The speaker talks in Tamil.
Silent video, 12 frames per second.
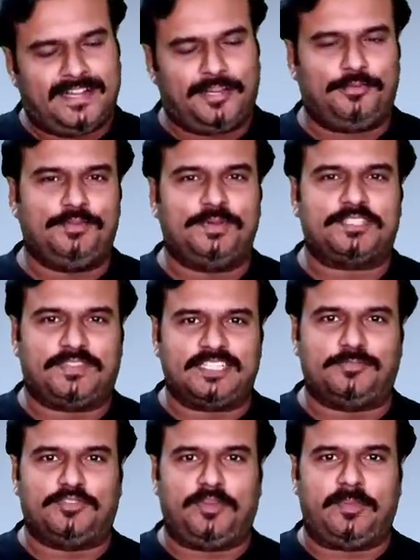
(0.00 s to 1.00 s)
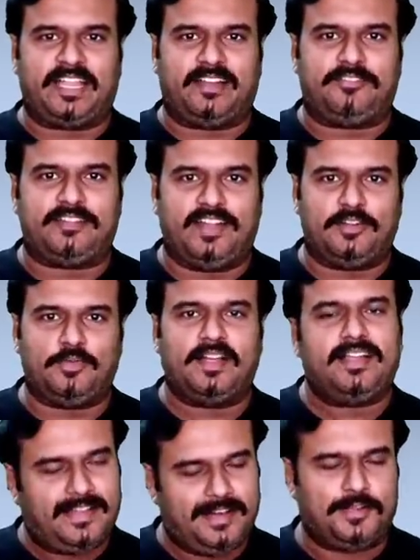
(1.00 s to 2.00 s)
ஹலோ வியூவர்ஸ் வெல்கம் டு கிராஃப்ட் நான்
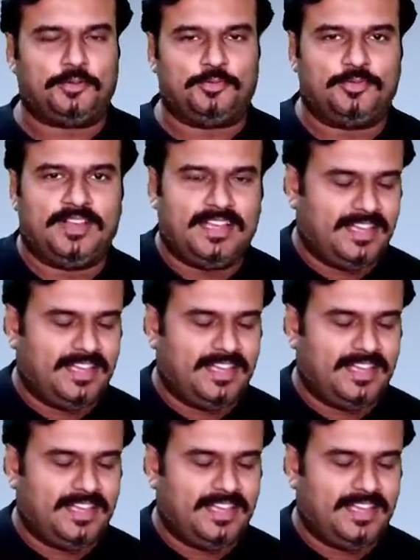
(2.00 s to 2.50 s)
உங்கள் அருண்